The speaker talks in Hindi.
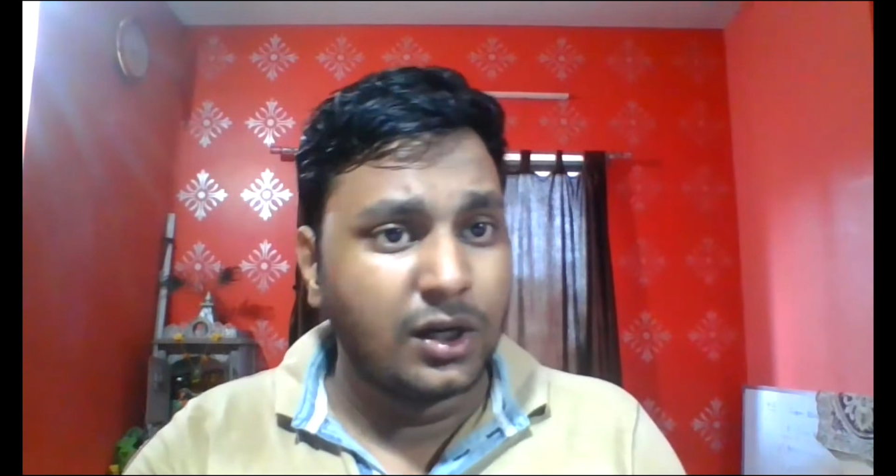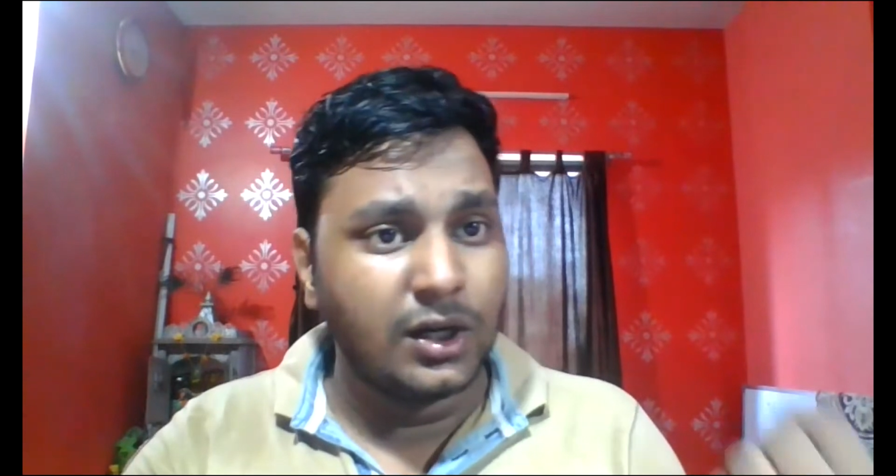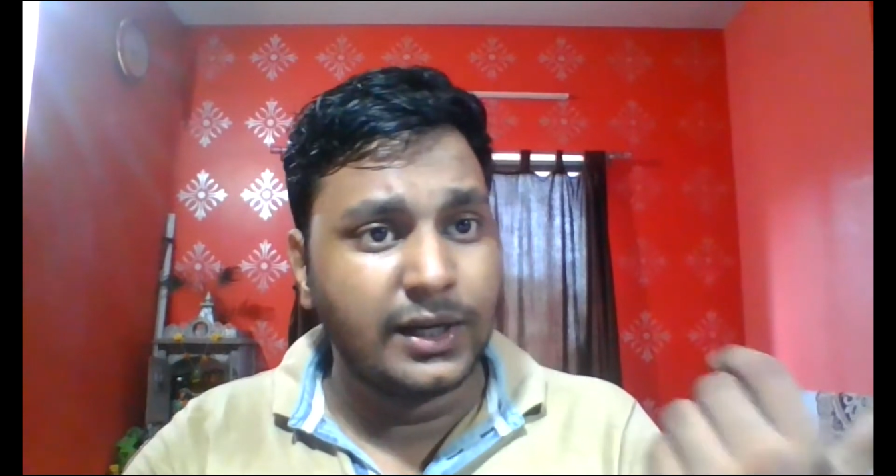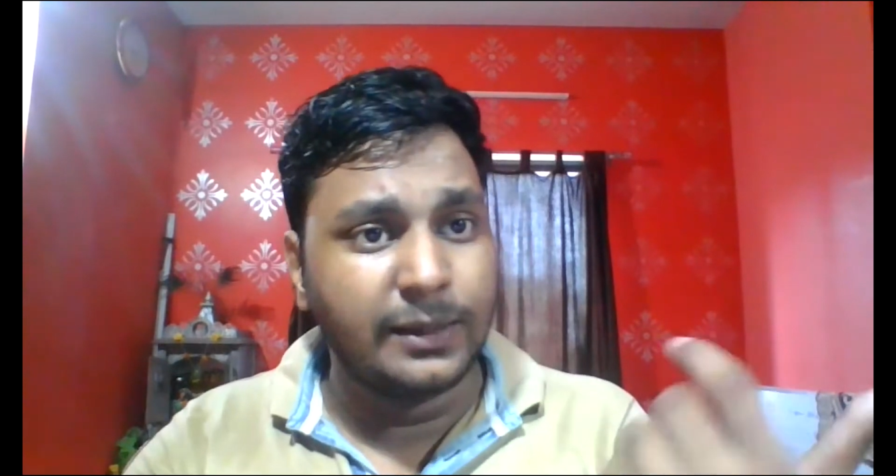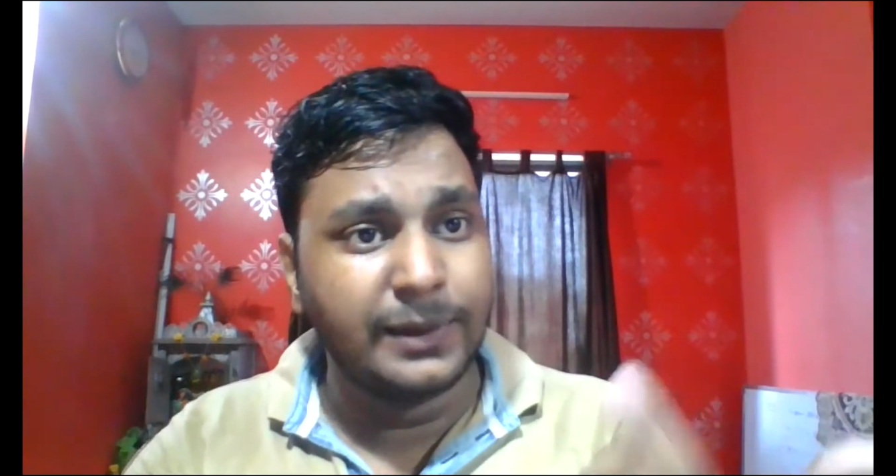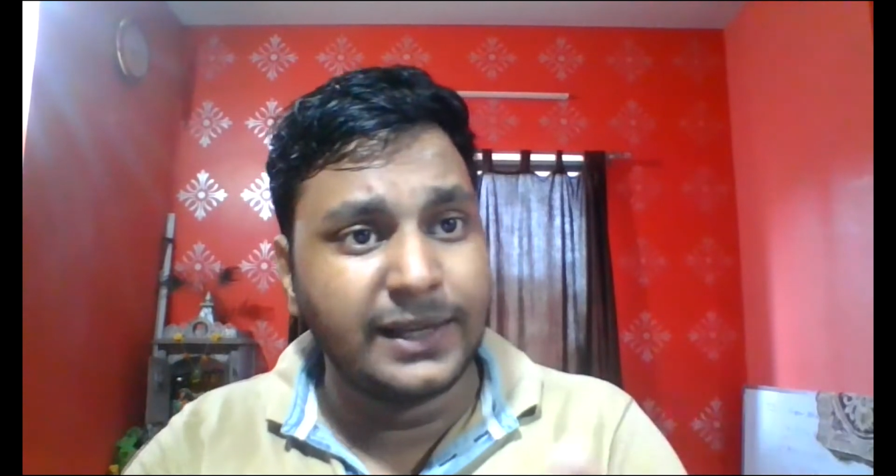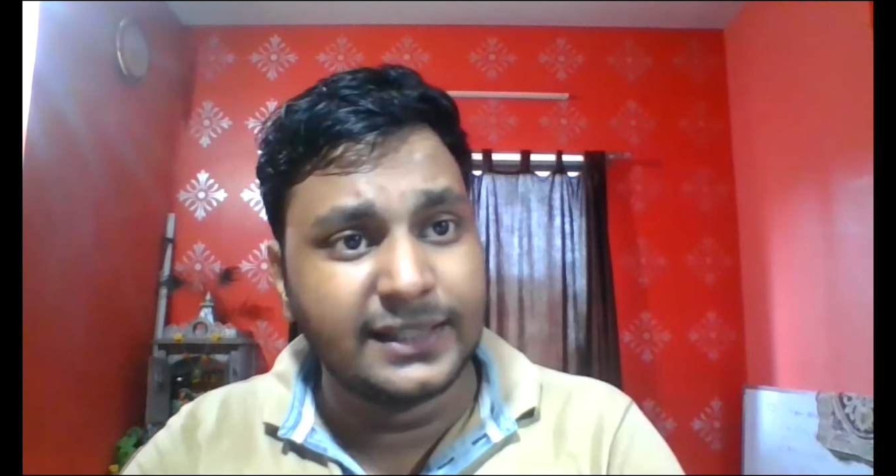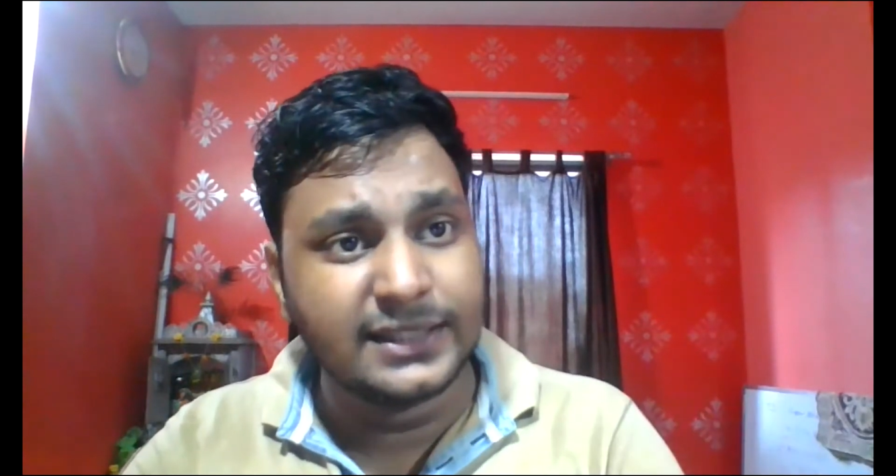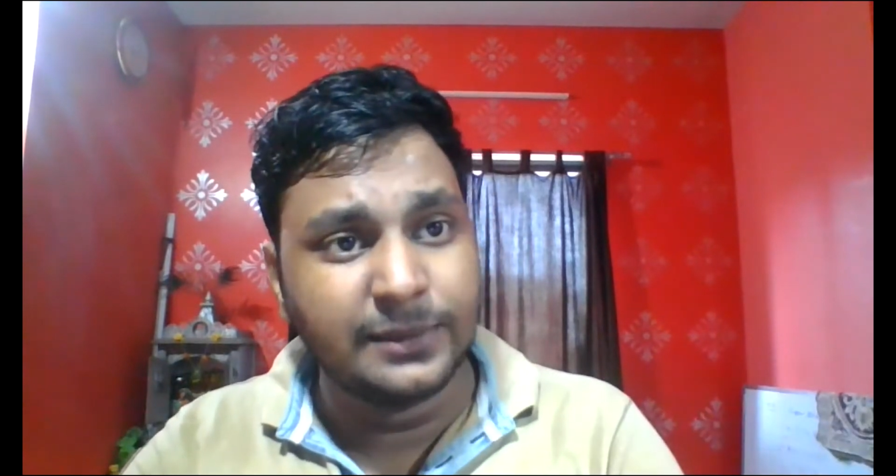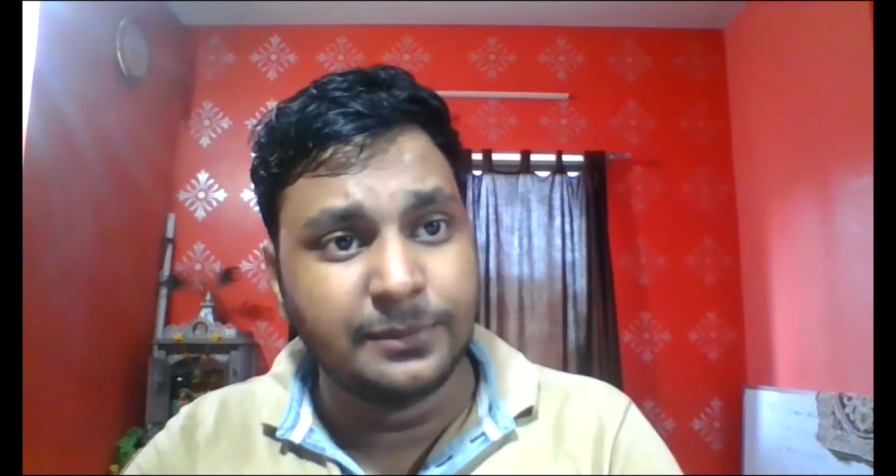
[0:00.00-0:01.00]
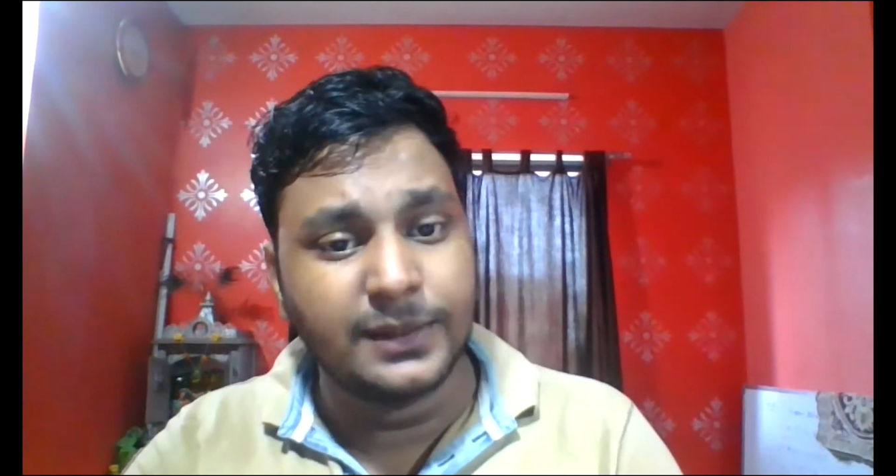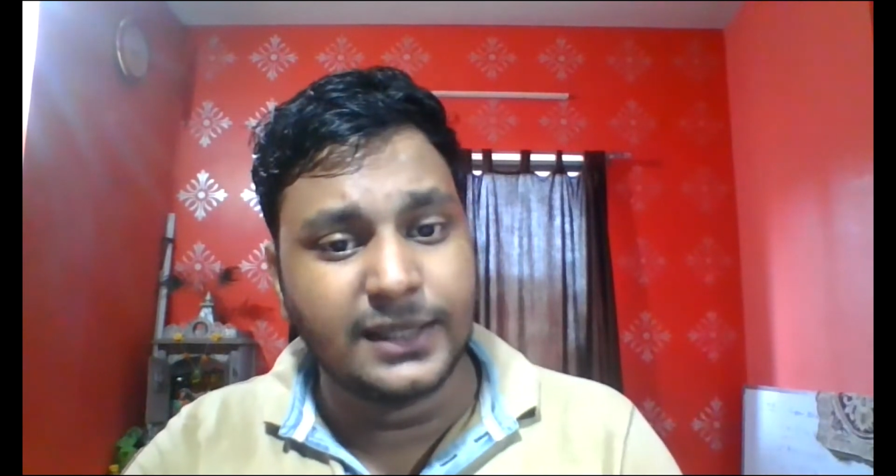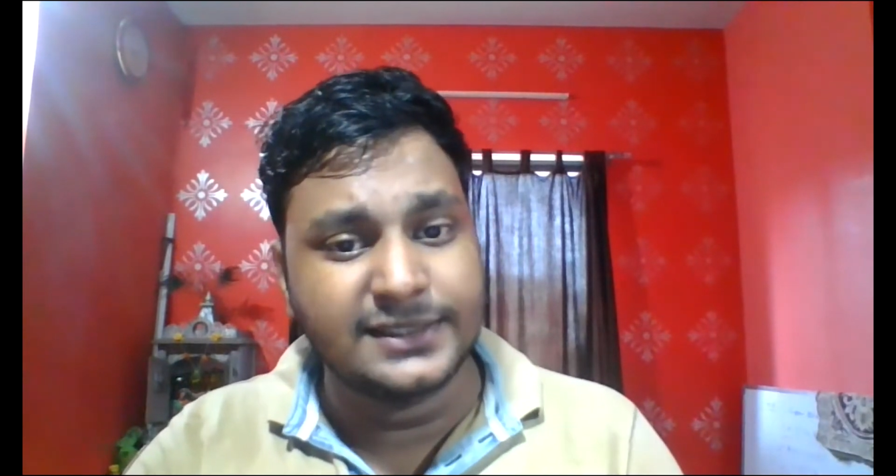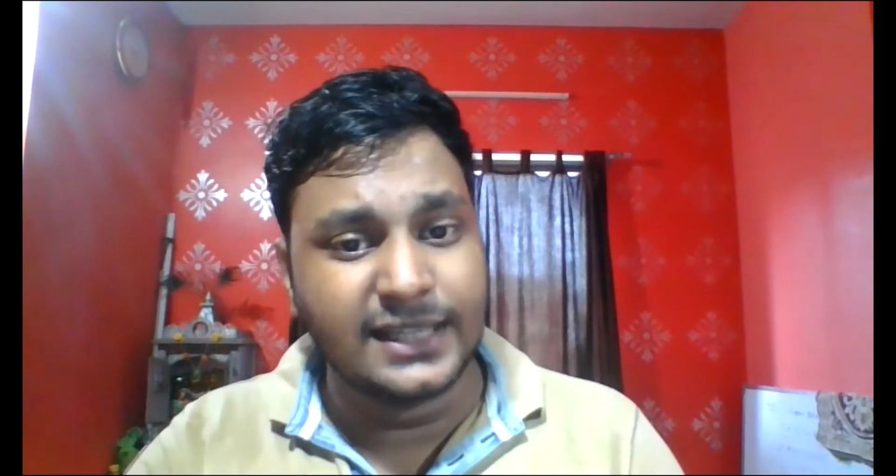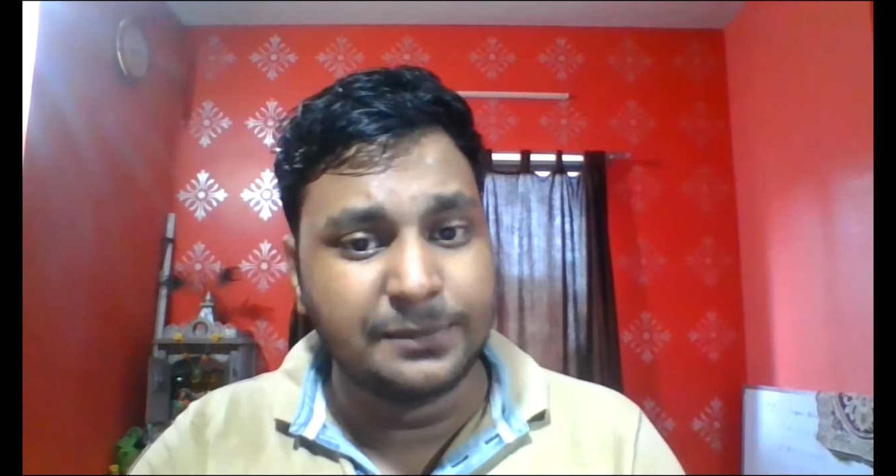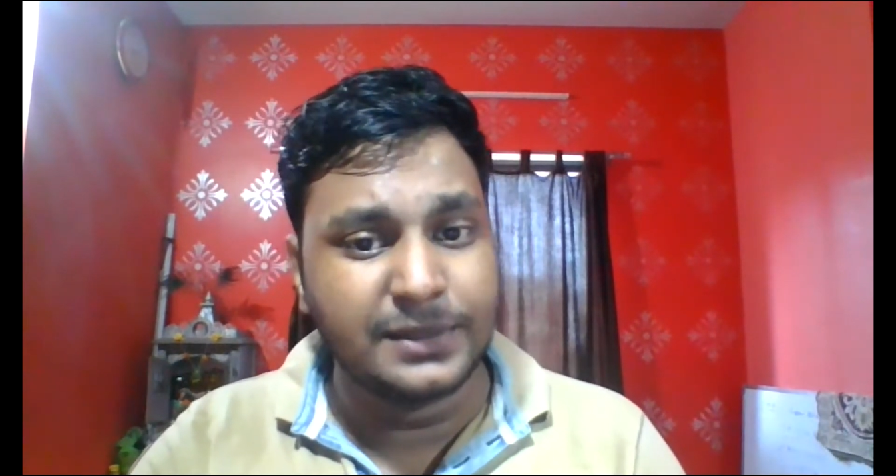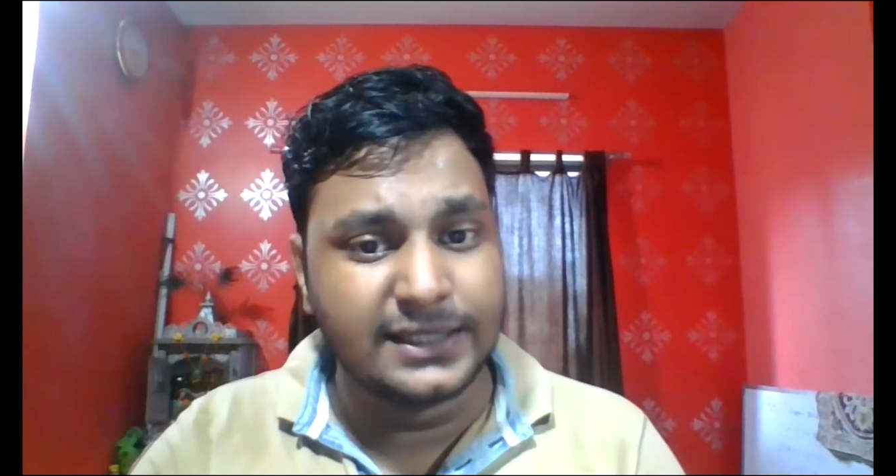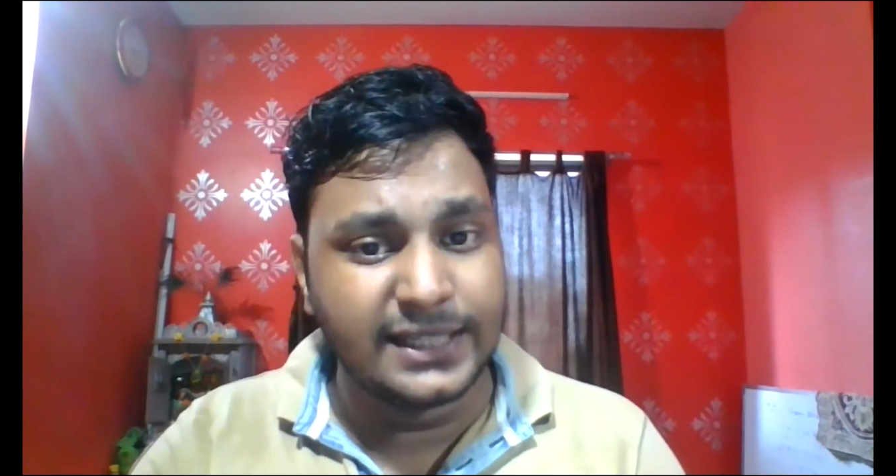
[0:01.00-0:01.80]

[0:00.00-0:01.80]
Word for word: और अब आ जाते हैं हम एग्जाम के